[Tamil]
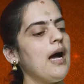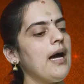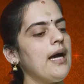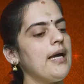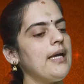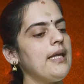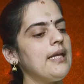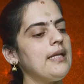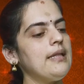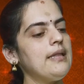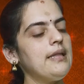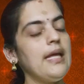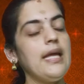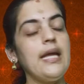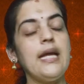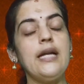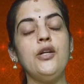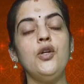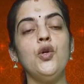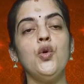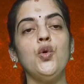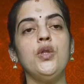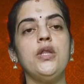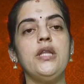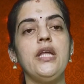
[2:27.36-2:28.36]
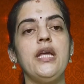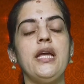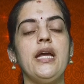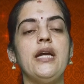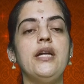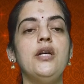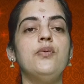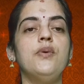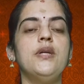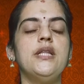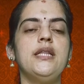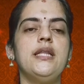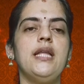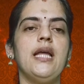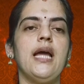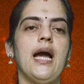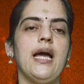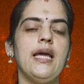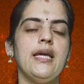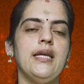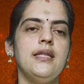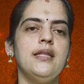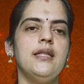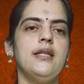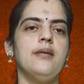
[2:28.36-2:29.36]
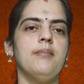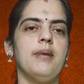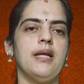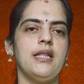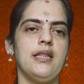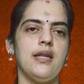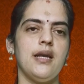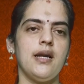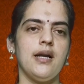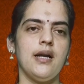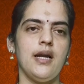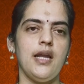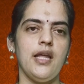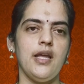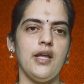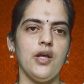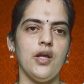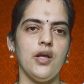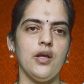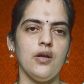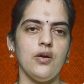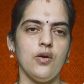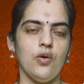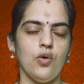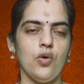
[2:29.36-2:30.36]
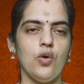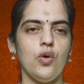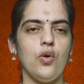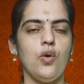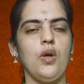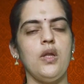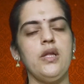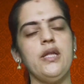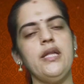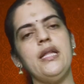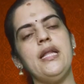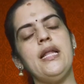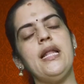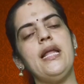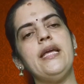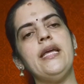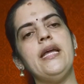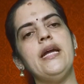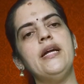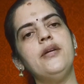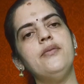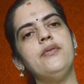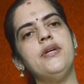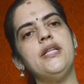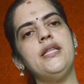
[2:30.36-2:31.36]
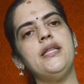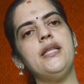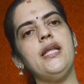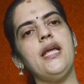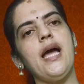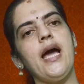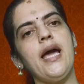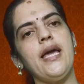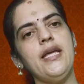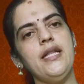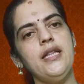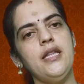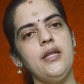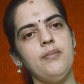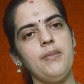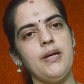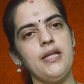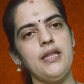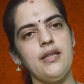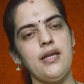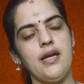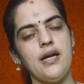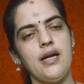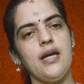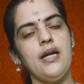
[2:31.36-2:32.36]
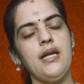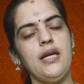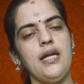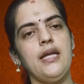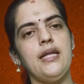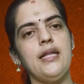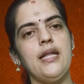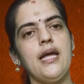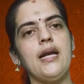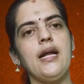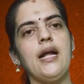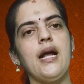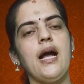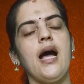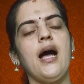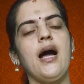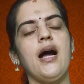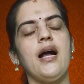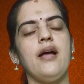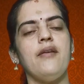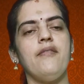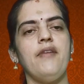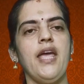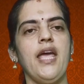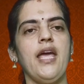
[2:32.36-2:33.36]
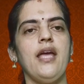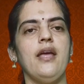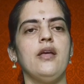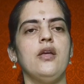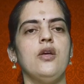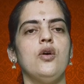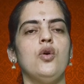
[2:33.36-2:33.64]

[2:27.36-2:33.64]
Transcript: ஆயிரத்தி எண்ணூத்தி எழுபத்தி ஐந்து மந்திரங்களை கொண்டுள்ளது இதுல எழுபத்தி ஐந்து மந்திரங்கள் இதற்காகவே